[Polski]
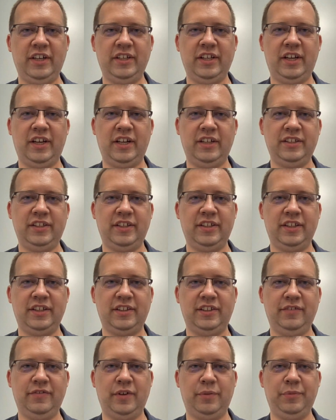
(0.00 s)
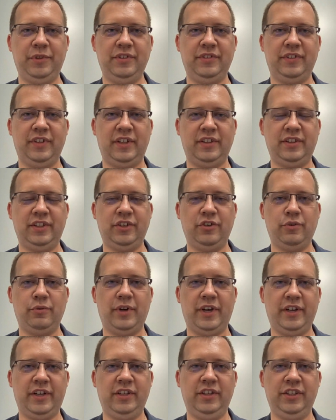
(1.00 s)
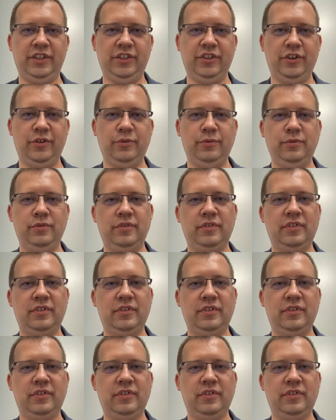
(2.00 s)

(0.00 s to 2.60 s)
alternatywa między etyką a religią